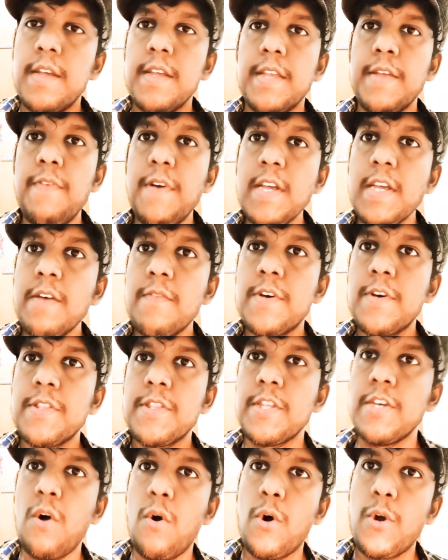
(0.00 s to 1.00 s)
இவங்க
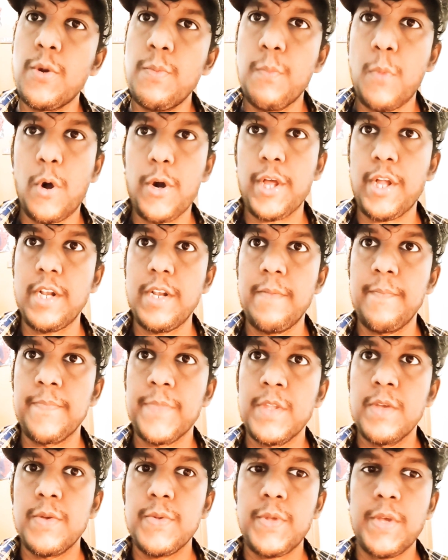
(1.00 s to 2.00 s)
வந்து ஒரு மாடல்
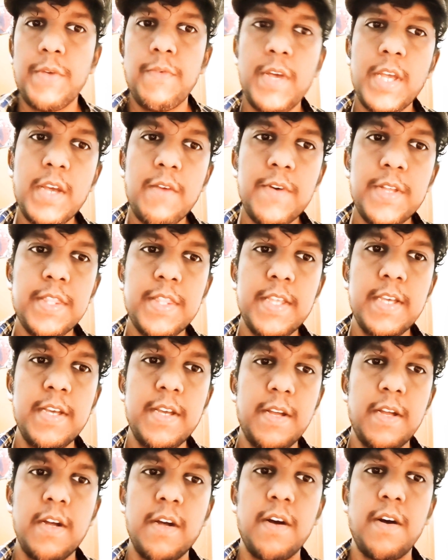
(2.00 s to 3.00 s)
ஸோ இவங்க வந்து
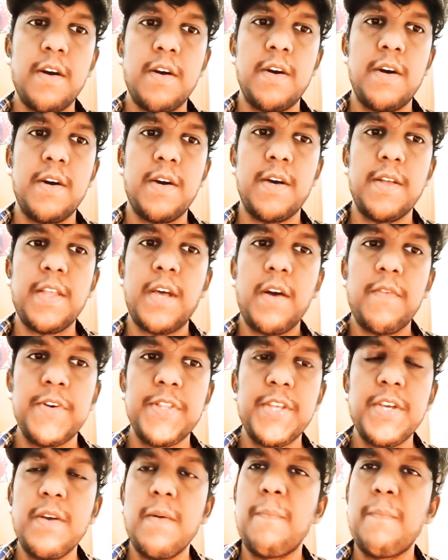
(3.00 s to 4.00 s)

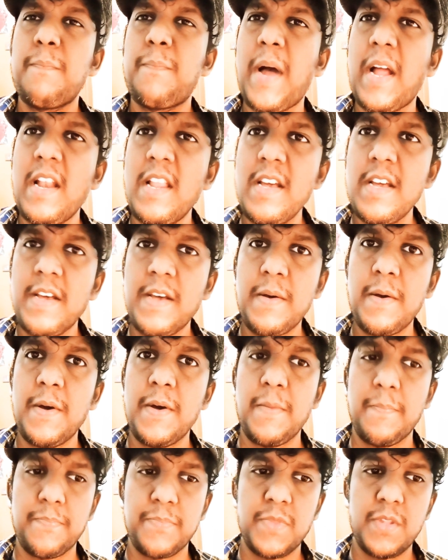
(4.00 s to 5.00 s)
அதாவது பல
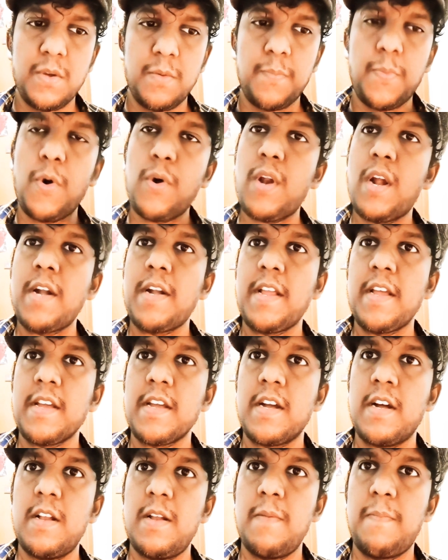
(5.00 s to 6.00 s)

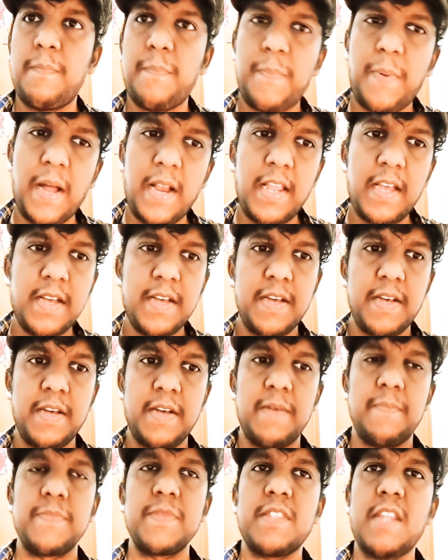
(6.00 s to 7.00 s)
போராட்டங்கள் பல
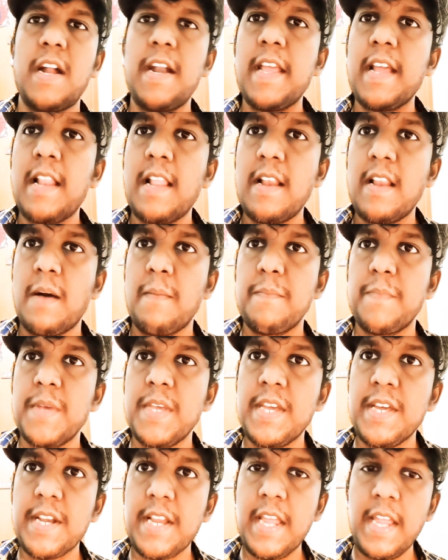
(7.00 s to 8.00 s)
தடைகள் எல்லாம்
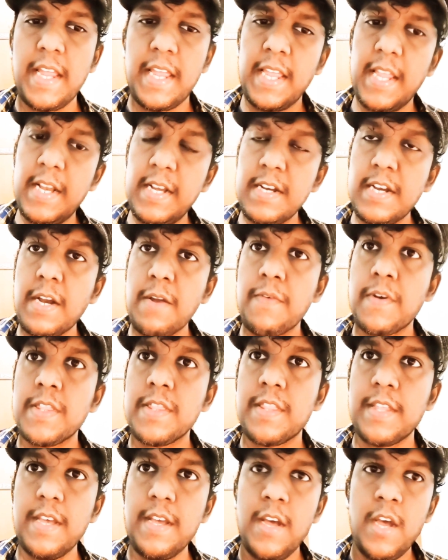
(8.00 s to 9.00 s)
மீறி இன்று
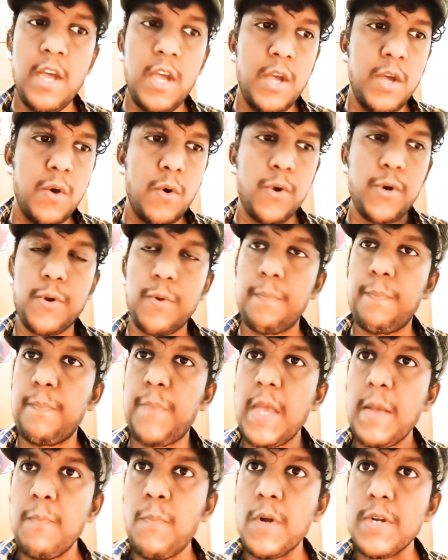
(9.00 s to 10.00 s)
வந்து ஒரு
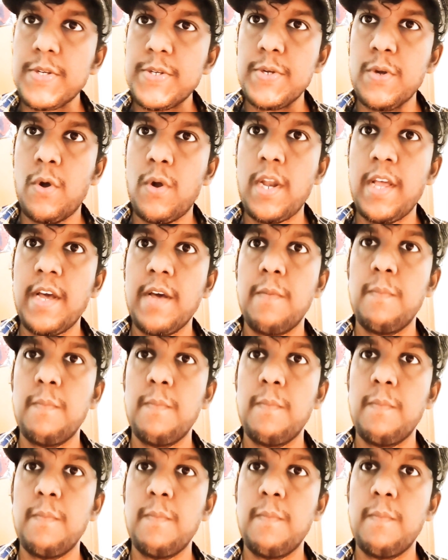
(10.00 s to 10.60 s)
பிக் பாஸ் ஷோவில்